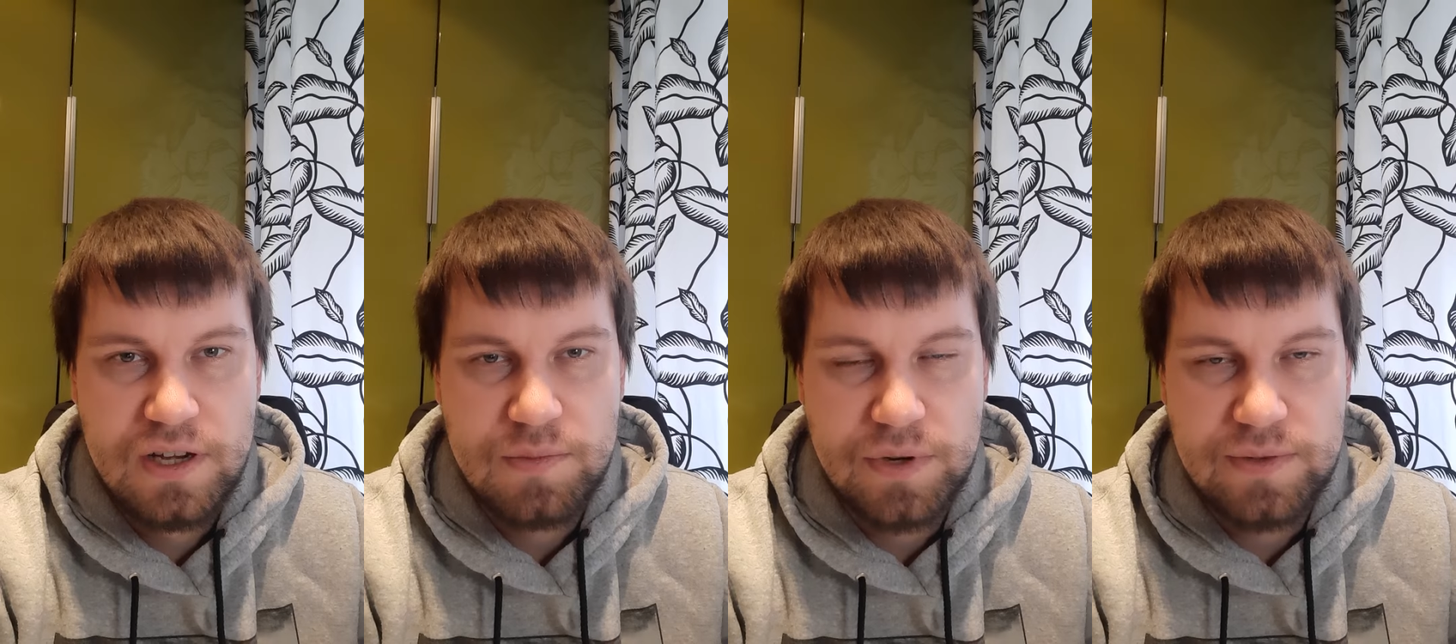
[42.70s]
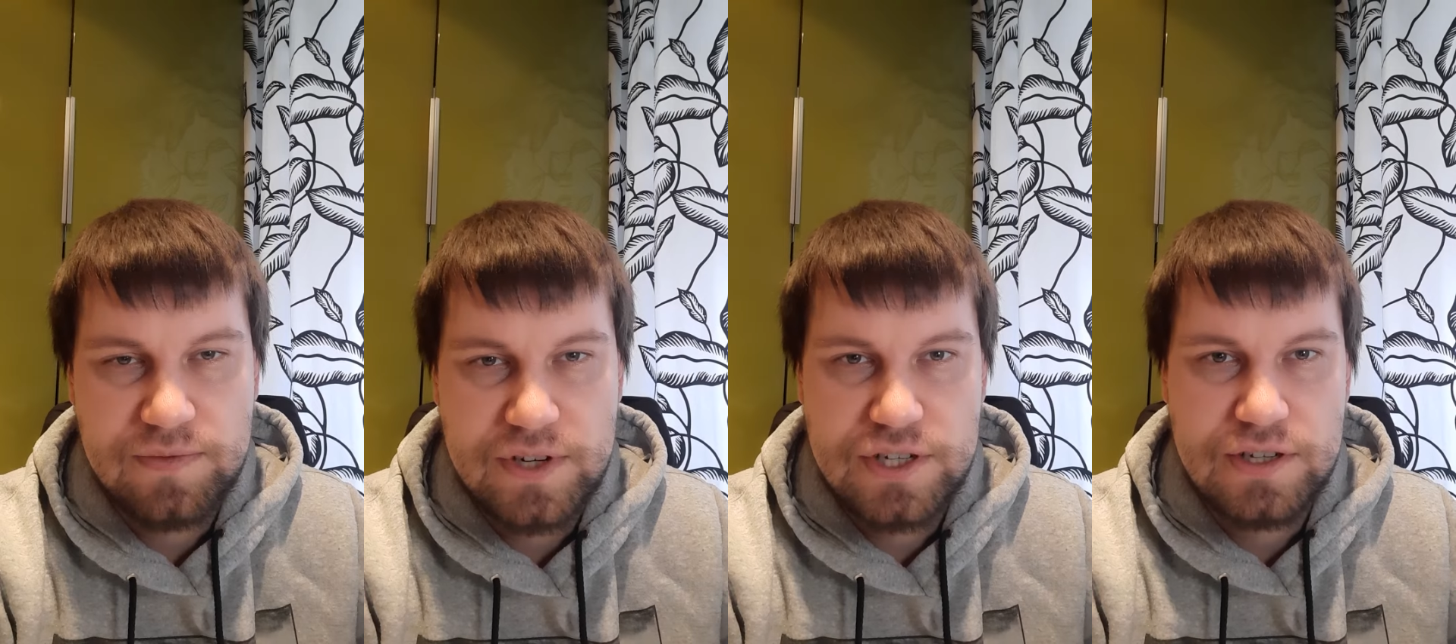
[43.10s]

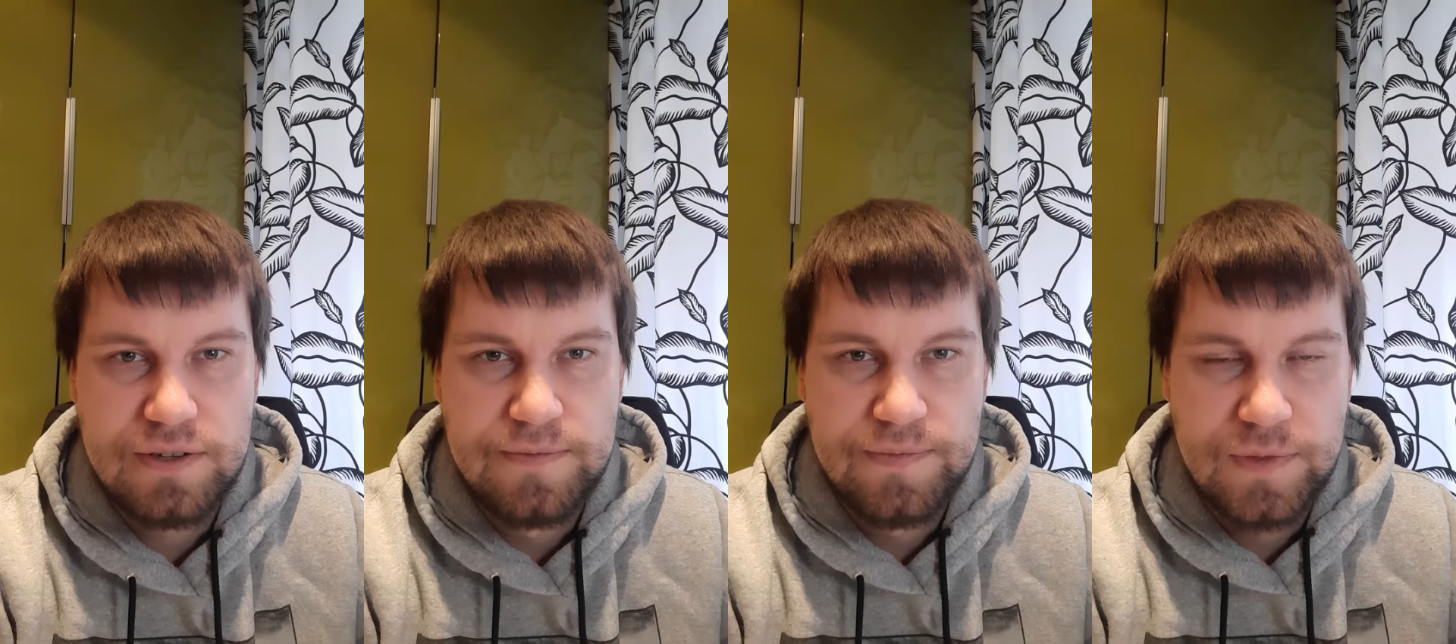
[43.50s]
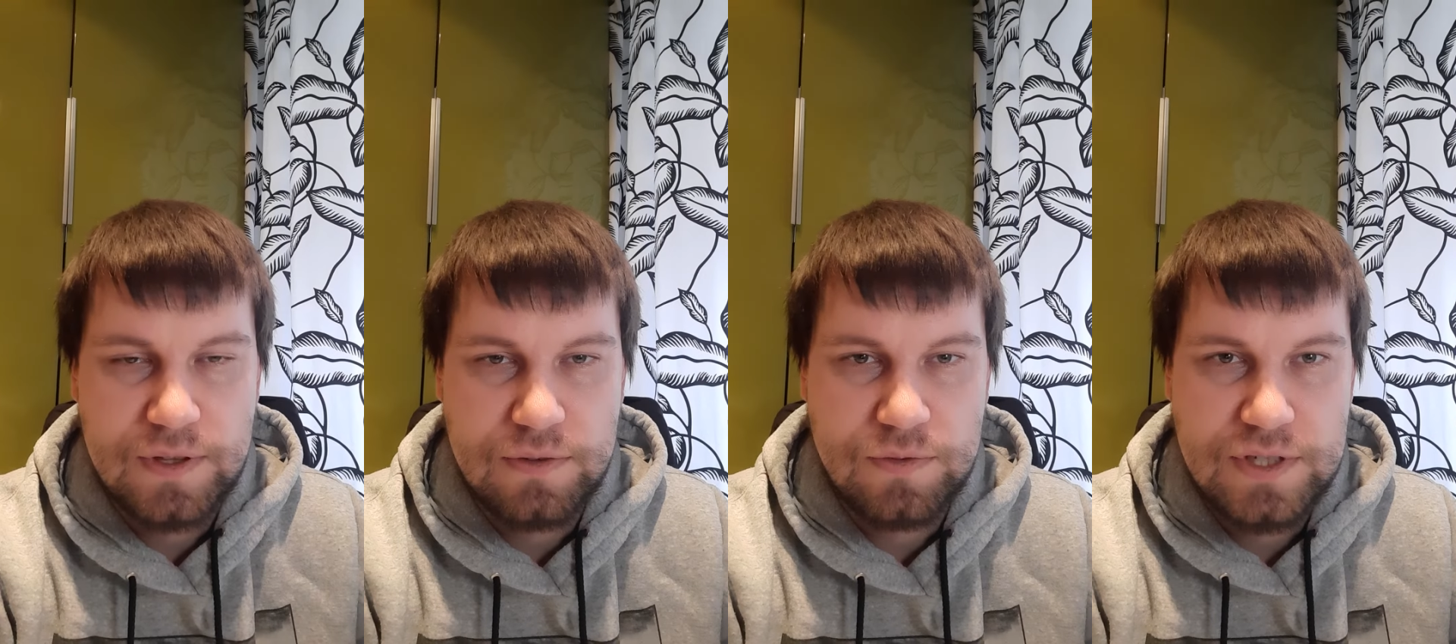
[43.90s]
Поэтому важно
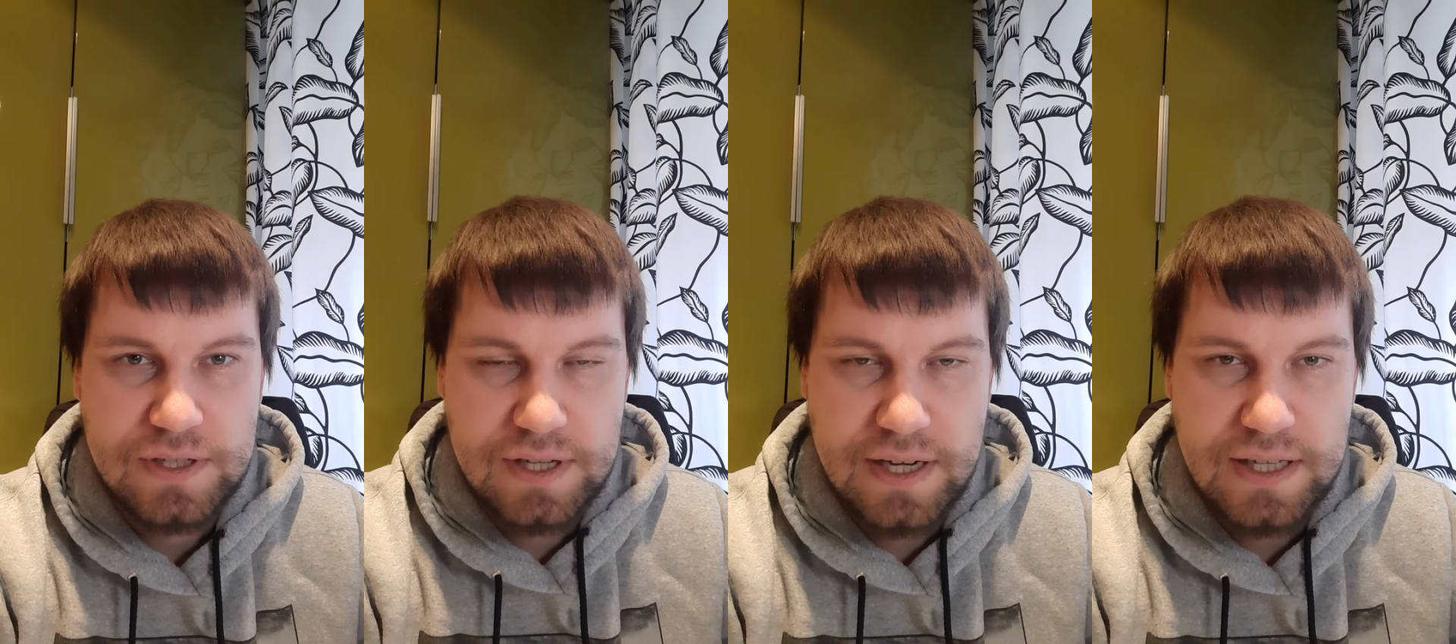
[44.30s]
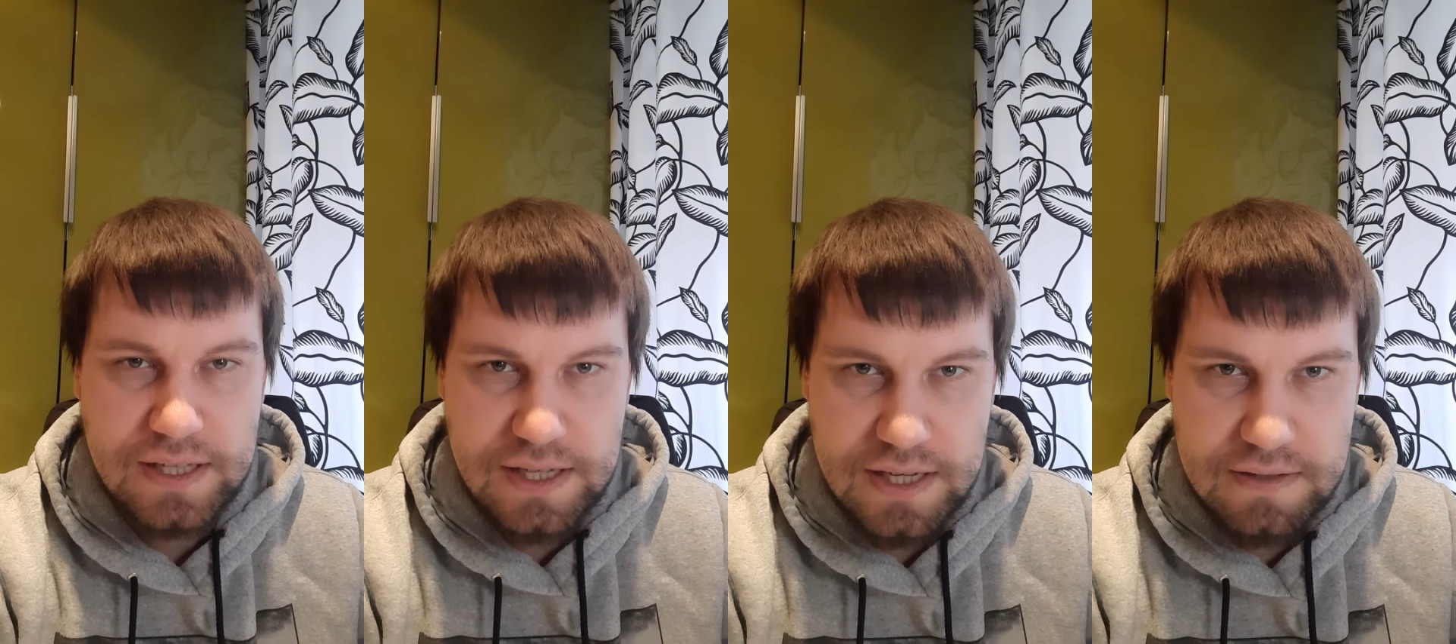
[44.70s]
э, делать
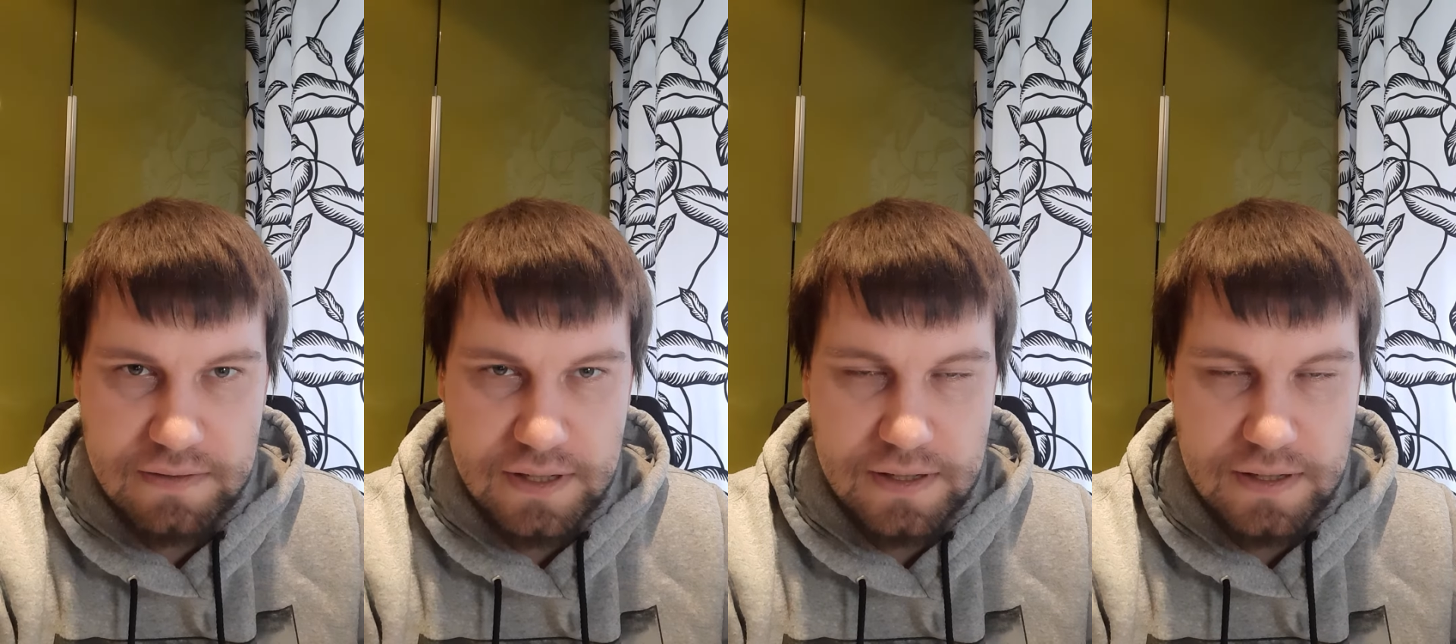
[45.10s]
какие-то действия,